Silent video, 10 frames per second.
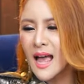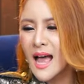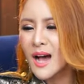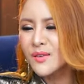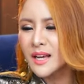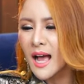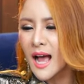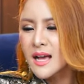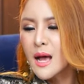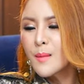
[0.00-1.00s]
แล้วนะ
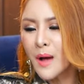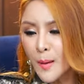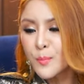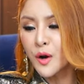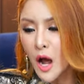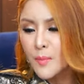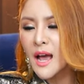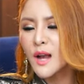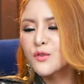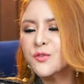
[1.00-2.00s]
คะมาพร้อม
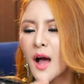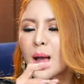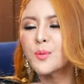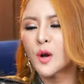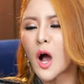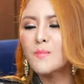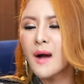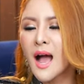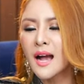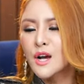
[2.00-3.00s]
นะลูกฝ้ายพร้อม
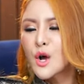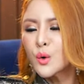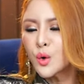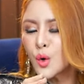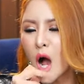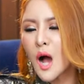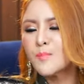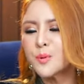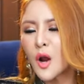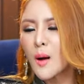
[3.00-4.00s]
มากครูอ้อ
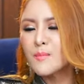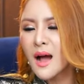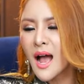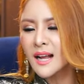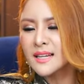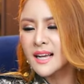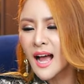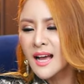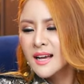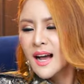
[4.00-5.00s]
มพร้อมมากนะ
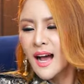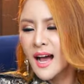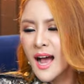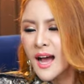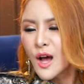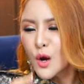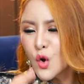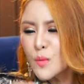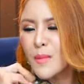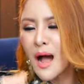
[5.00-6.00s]
คะอ่า
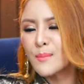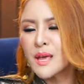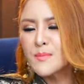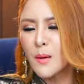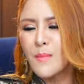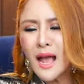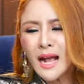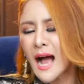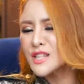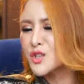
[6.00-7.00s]
ลูกบาร์บี้บอกแม่
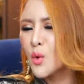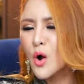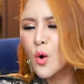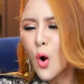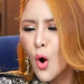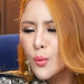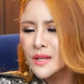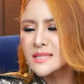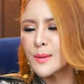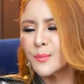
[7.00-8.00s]
ขาช่วงโค
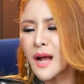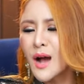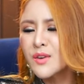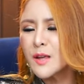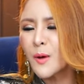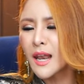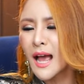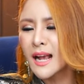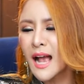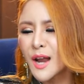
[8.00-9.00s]
วิดสิบเก้านี้พ
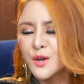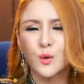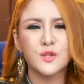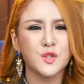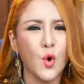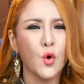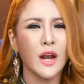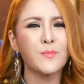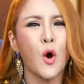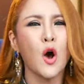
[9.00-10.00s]
ลังงานหนูสูง
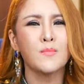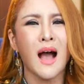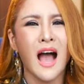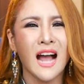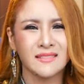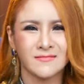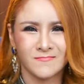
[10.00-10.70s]
และพุ่งมาก